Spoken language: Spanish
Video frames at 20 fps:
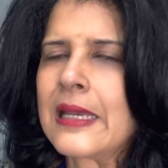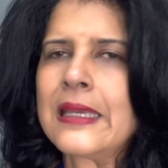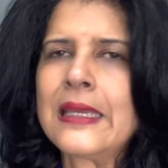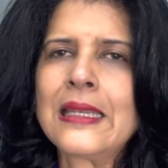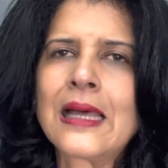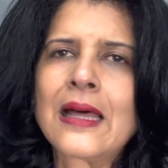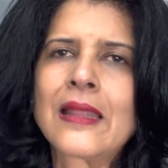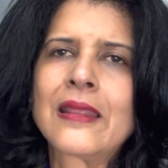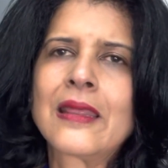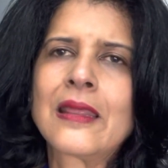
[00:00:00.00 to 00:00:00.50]
y
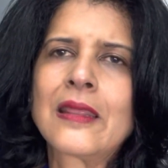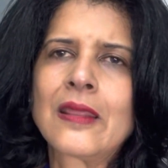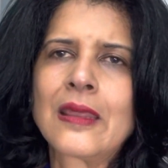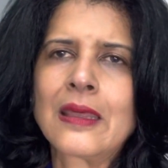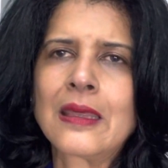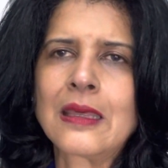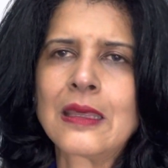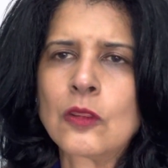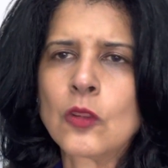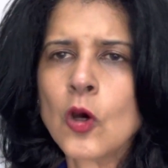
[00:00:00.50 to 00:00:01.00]
la
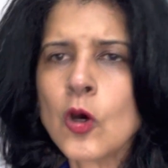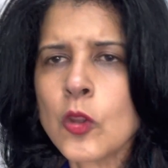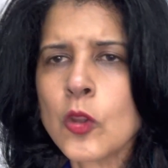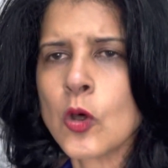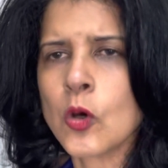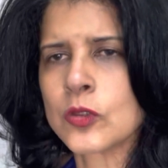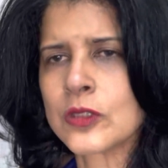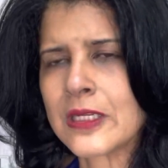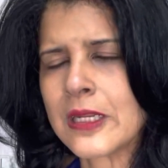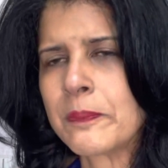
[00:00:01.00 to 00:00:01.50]
de, dos
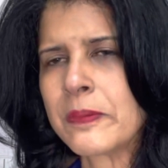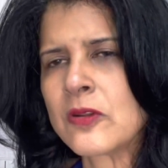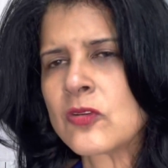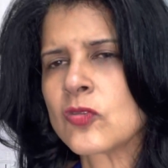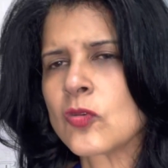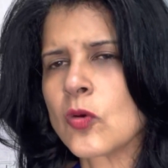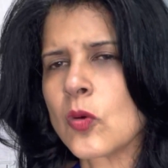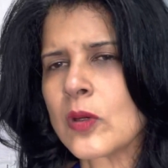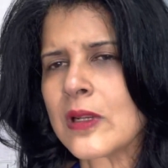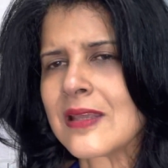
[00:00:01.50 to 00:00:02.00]
o tres
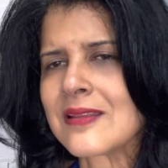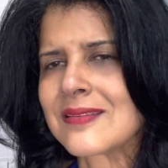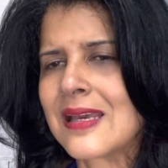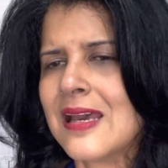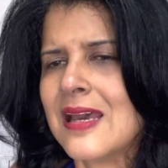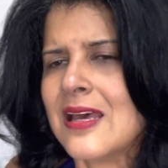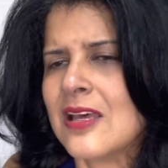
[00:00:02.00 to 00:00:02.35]
personas,